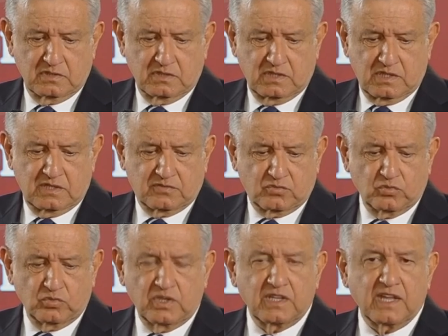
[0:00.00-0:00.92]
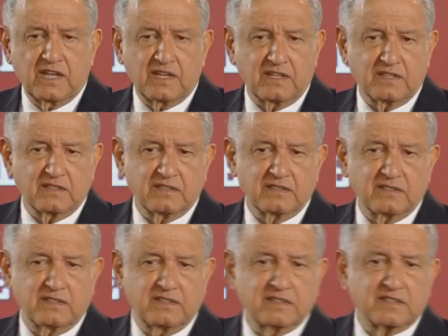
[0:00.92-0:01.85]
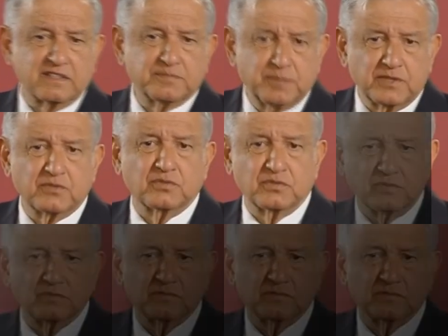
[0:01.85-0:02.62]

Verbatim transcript: es unidad y es respeto.